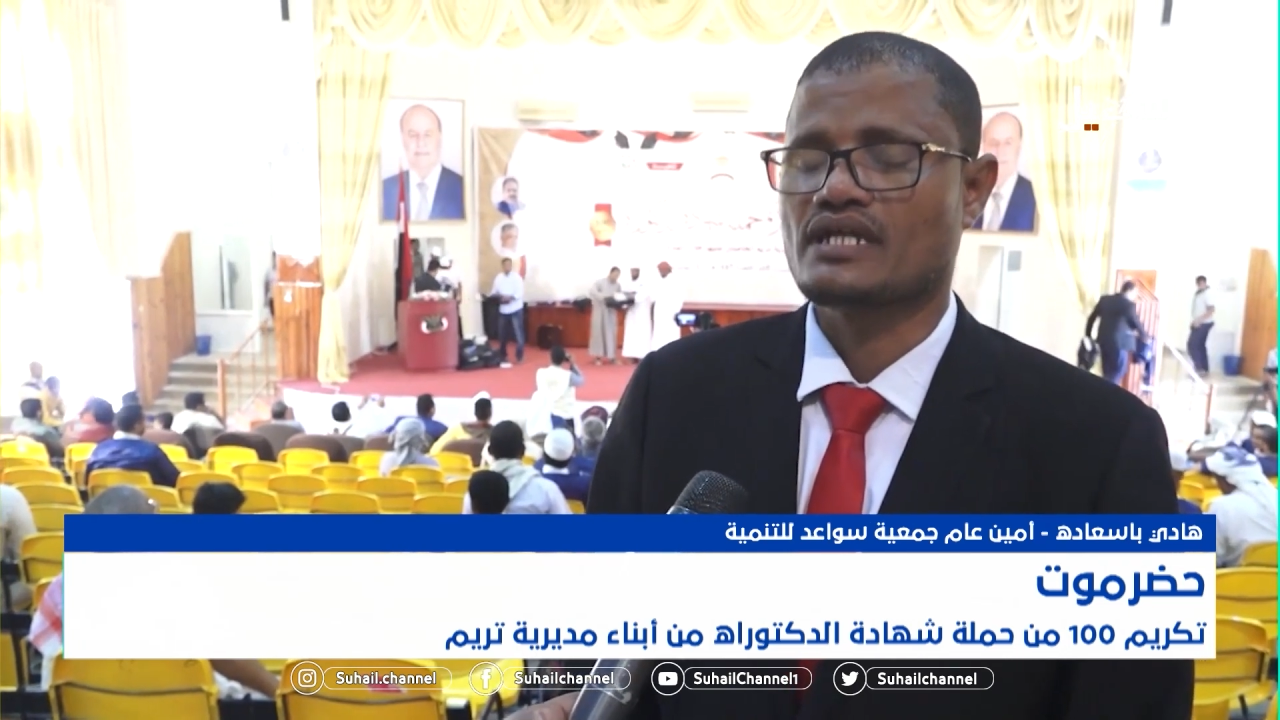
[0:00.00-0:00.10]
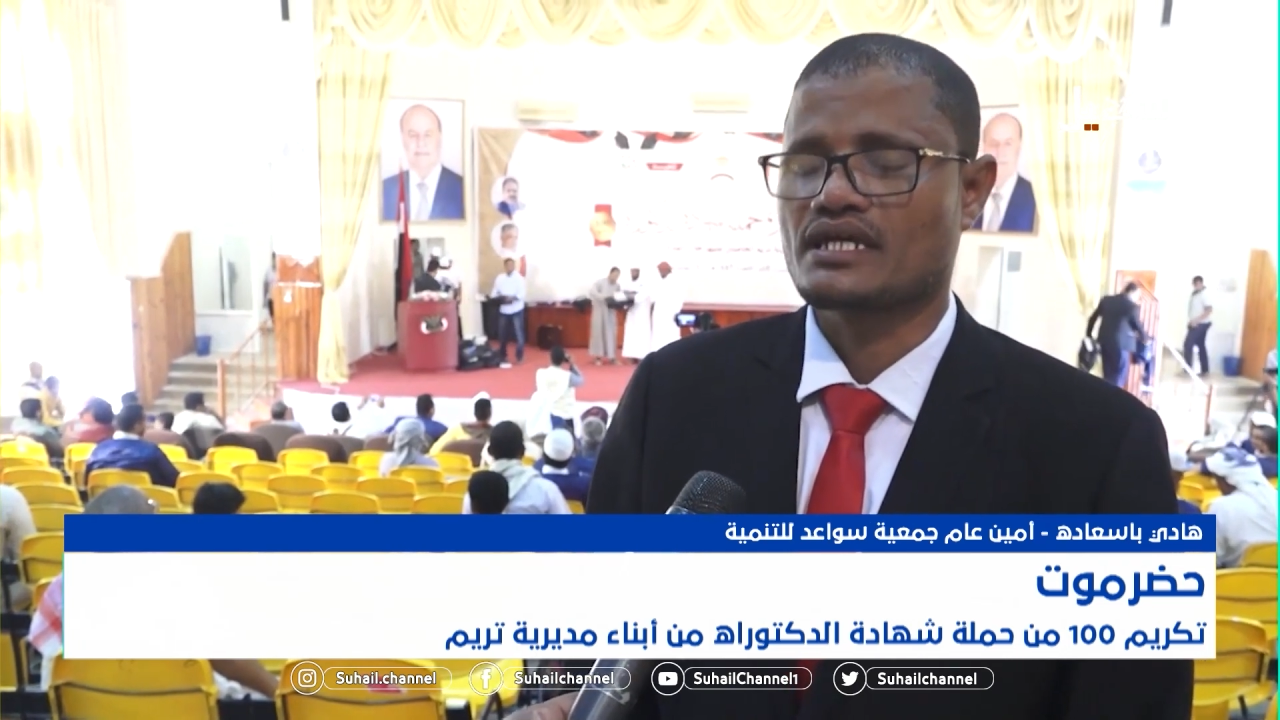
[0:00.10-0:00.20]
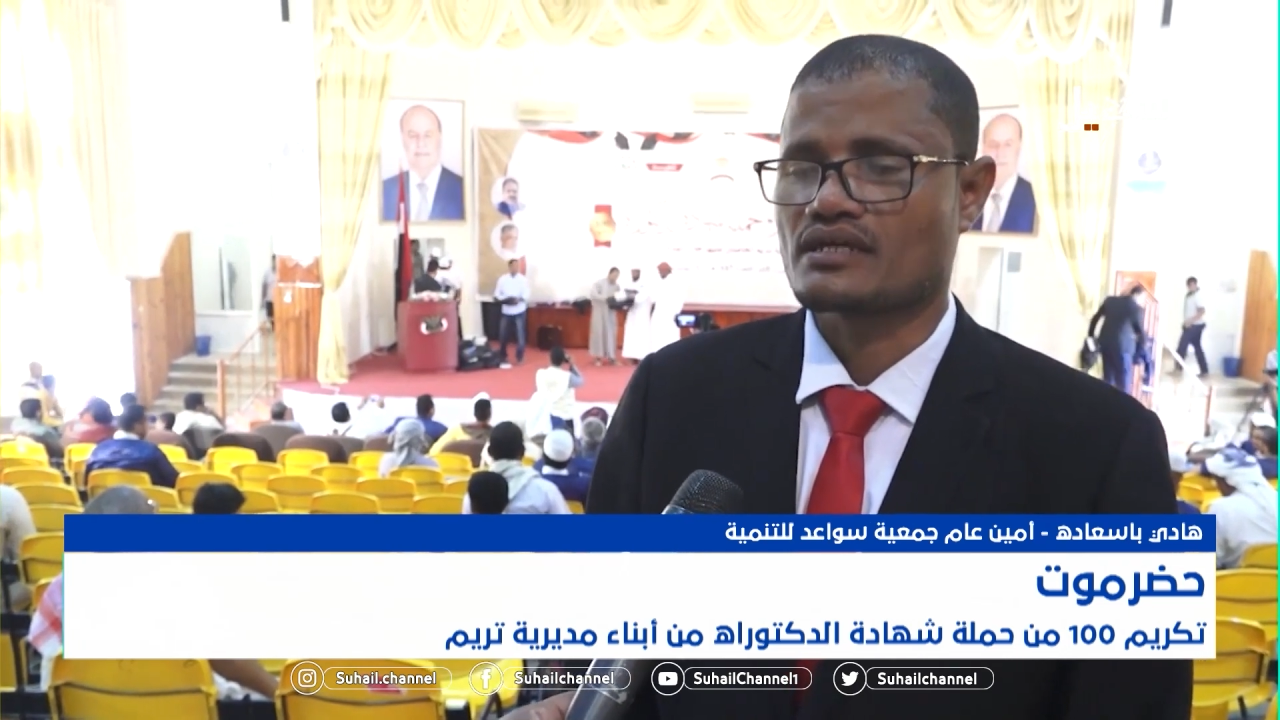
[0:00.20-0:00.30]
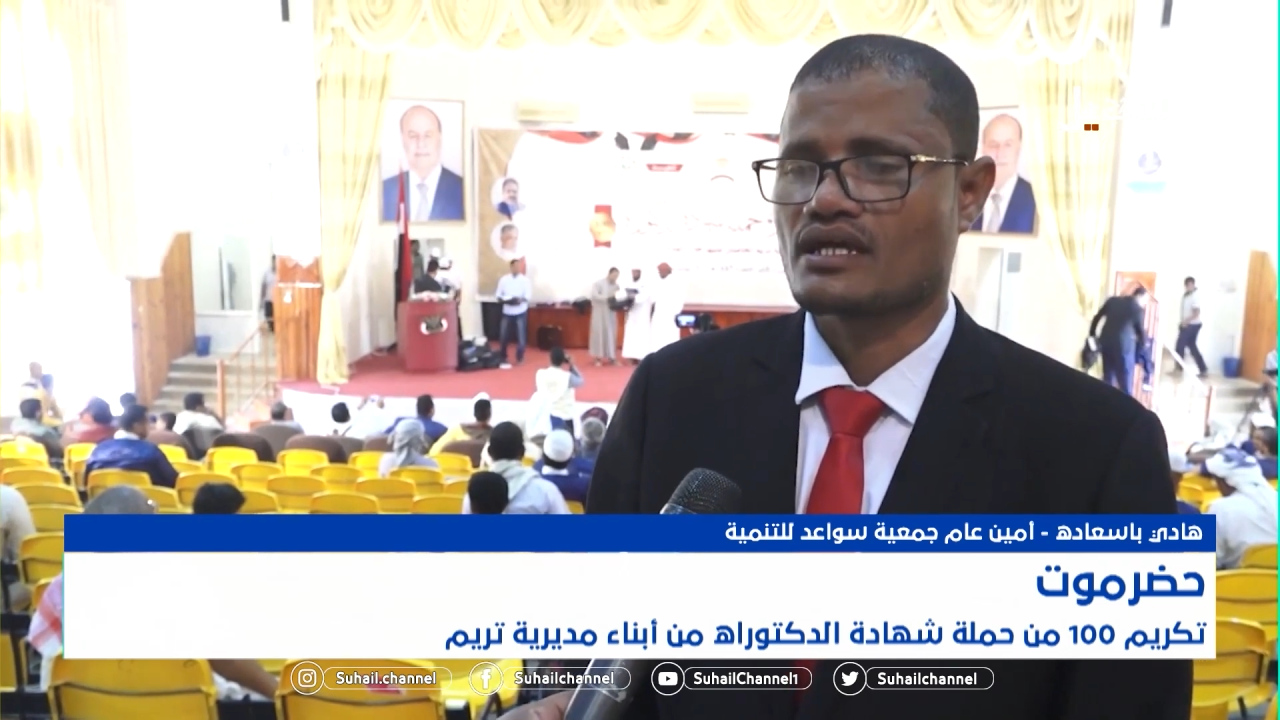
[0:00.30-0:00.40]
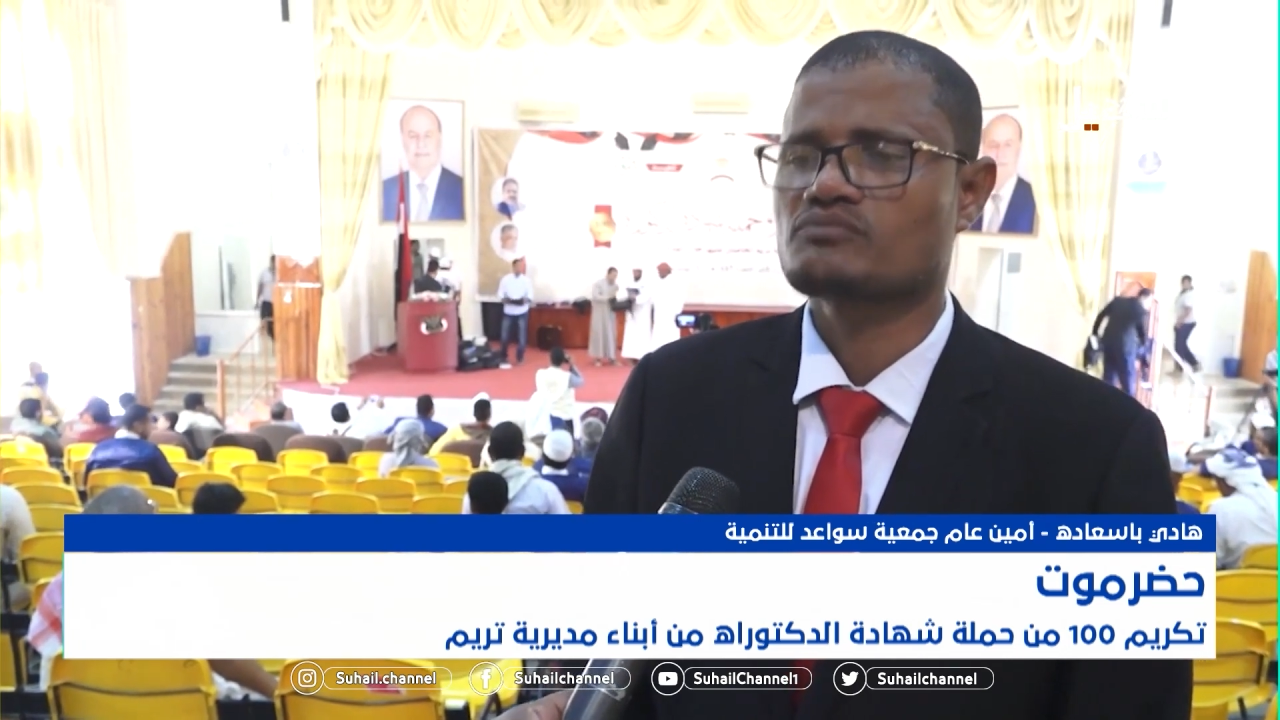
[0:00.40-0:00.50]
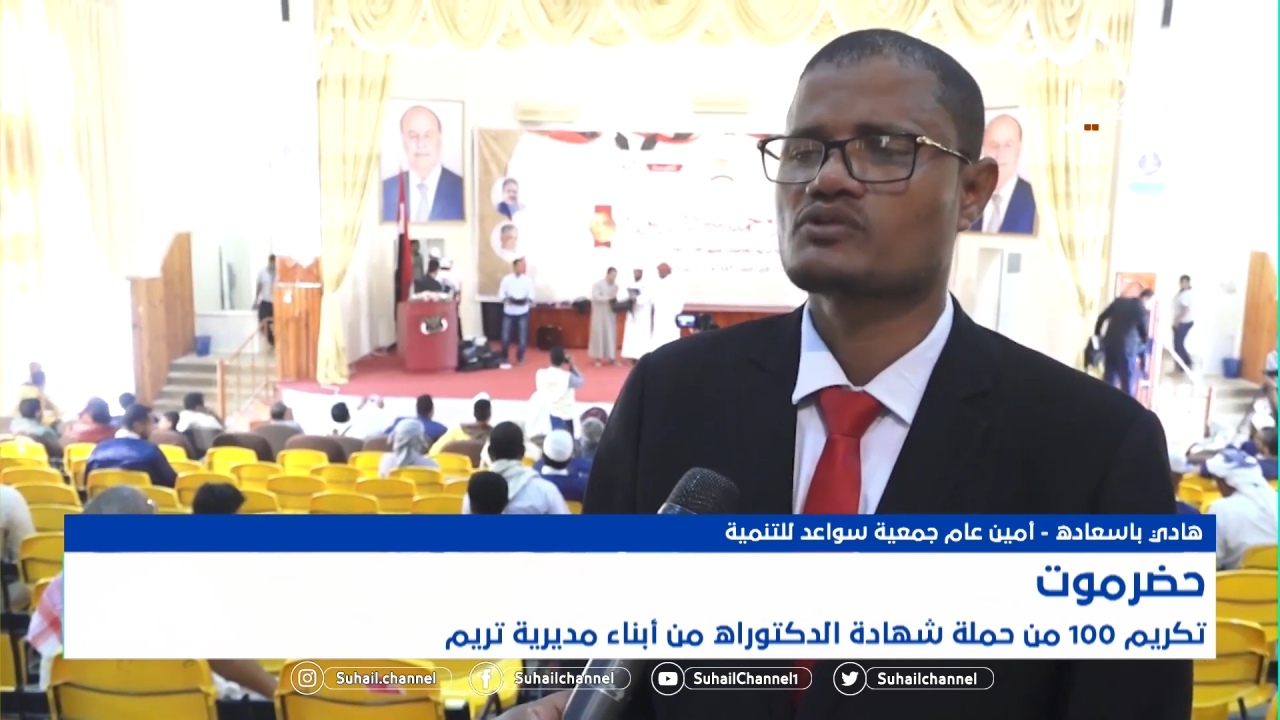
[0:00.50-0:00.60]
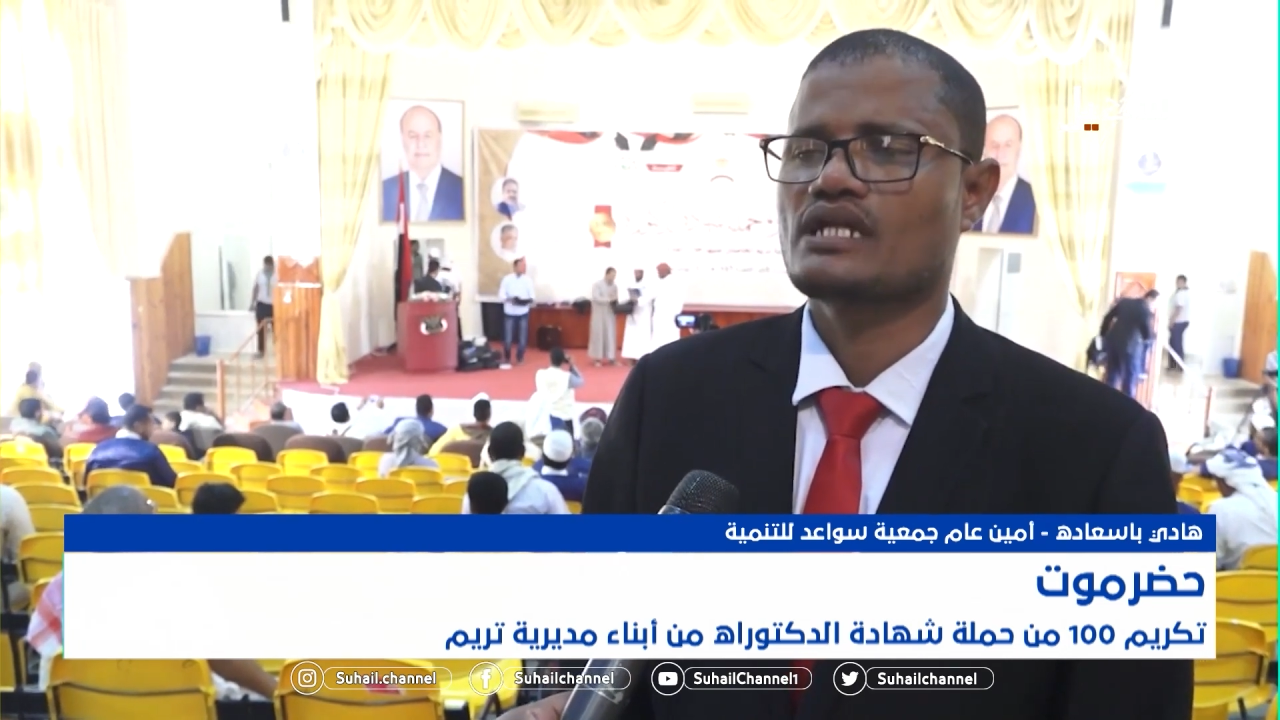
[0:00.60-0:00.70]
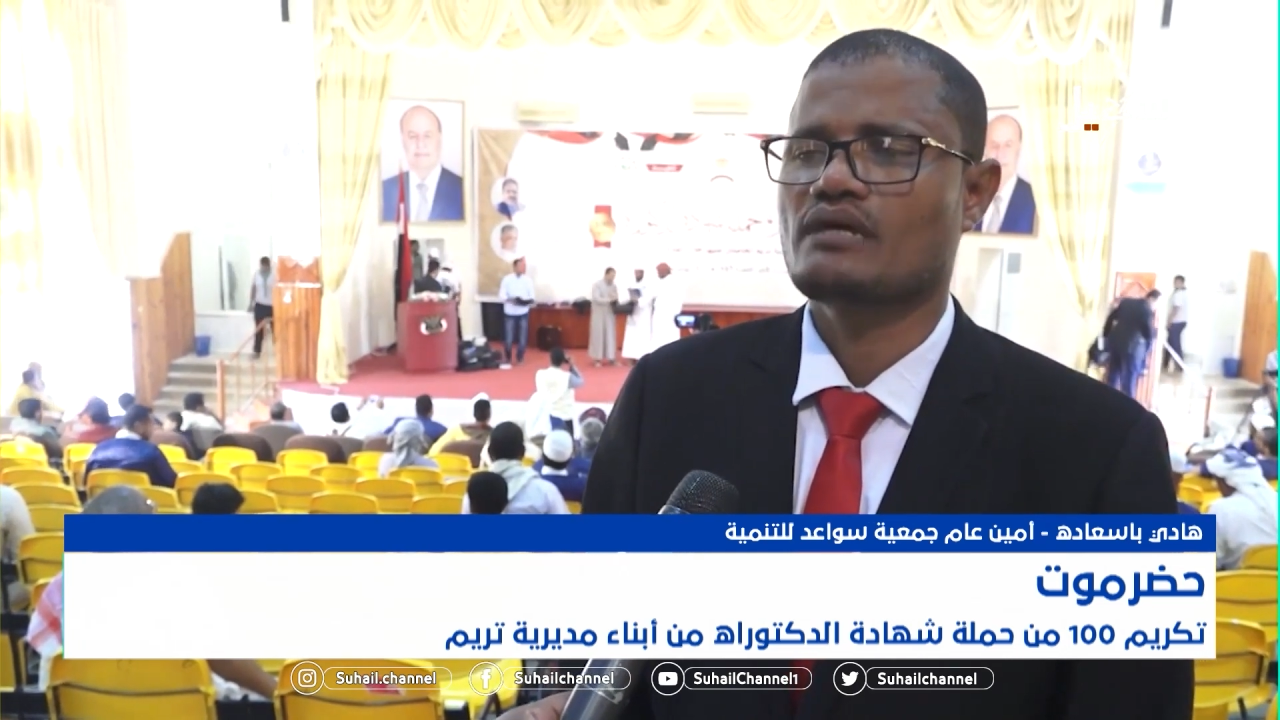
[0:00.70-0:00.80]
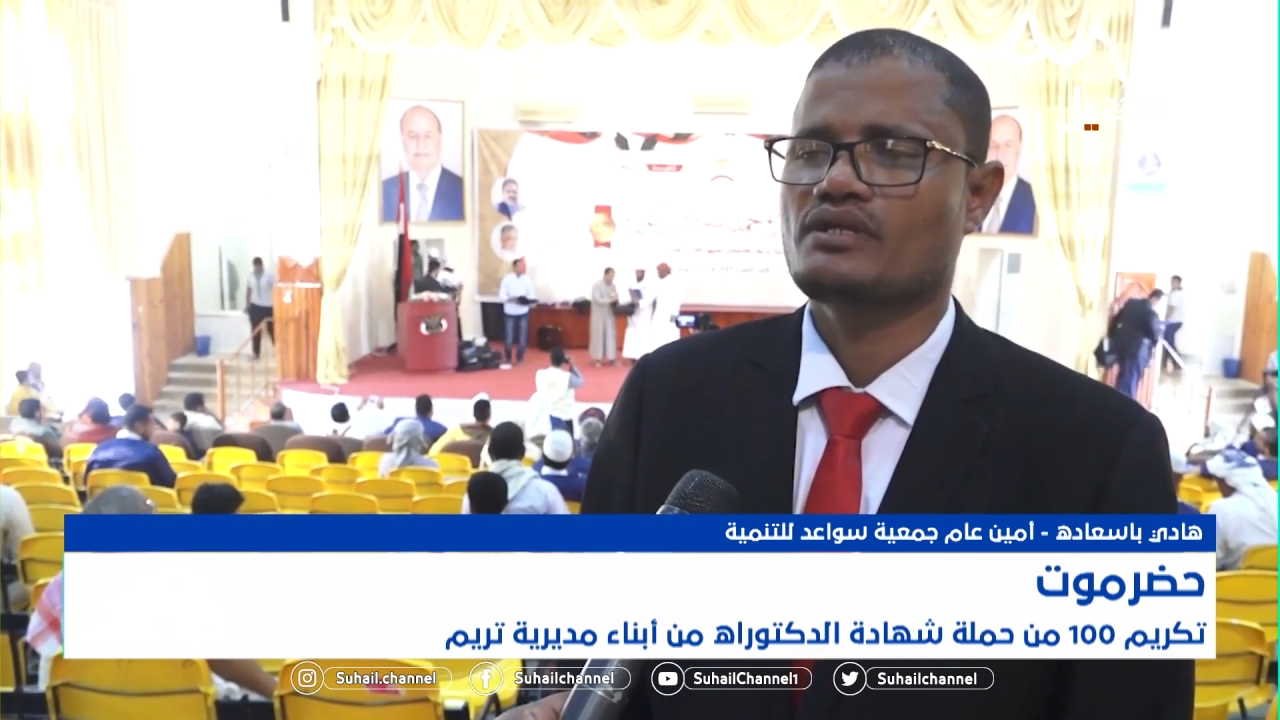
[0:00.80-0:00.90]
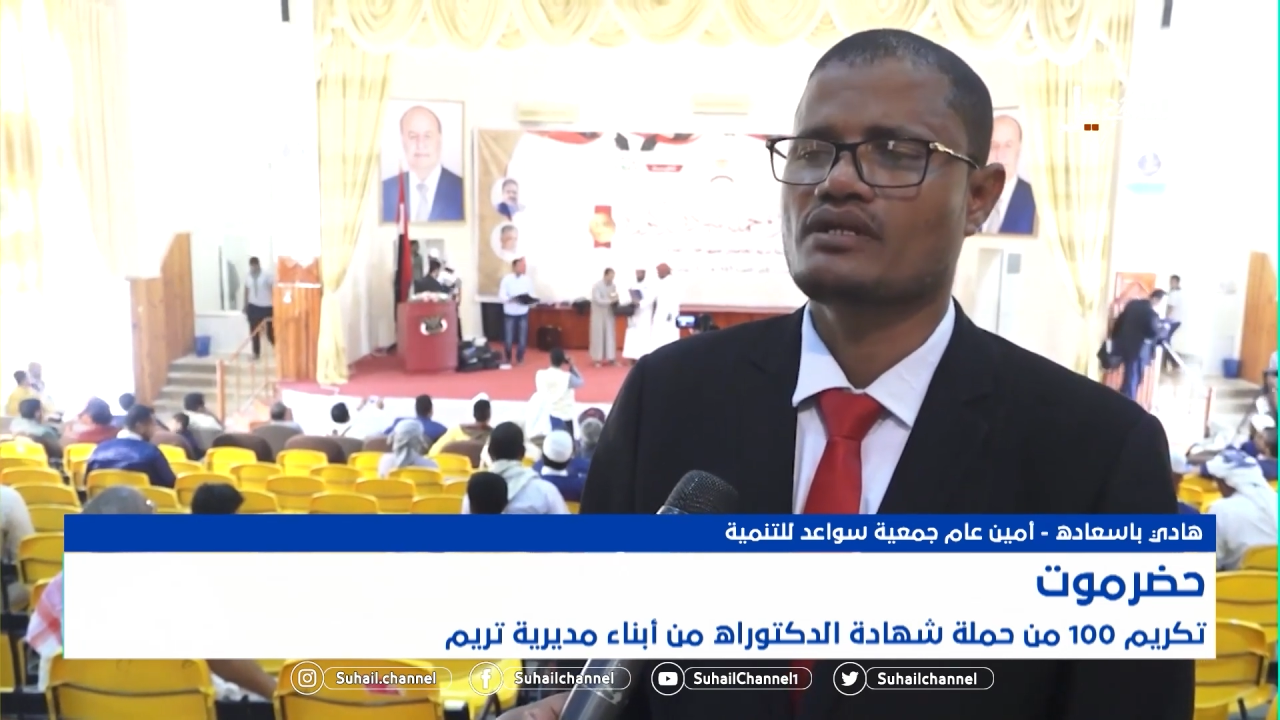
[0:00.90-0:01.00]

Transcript: إلى إكرام طلاب